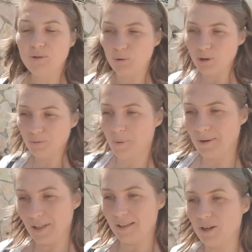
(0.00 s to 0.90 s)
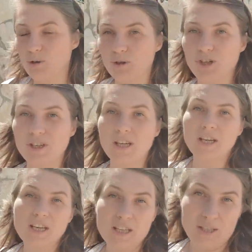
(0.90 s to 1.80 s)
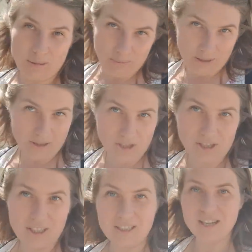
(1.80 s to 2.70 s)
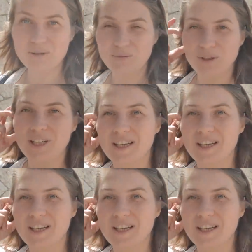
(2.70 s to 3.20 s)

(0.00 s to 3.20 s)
ну и вполне даже очень симпатичненько. Так что вот